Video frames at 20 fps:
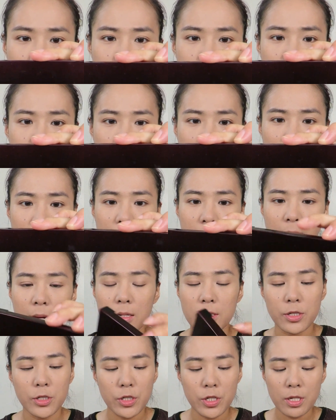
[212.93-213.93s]
是 Sienna，
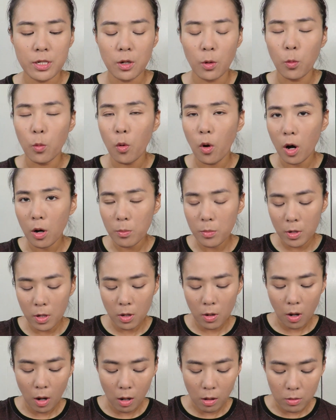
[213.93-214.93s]
是一个 Warm
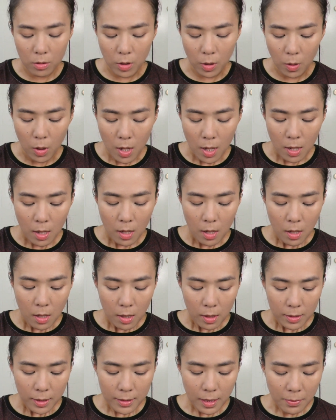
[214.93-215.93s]
Coral。
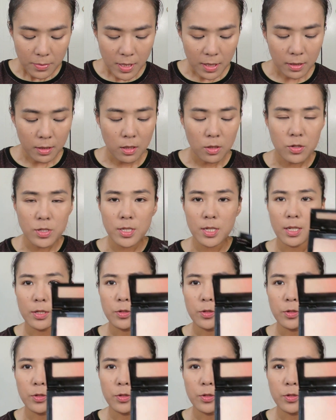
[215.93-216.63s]
那他们家 Neo 系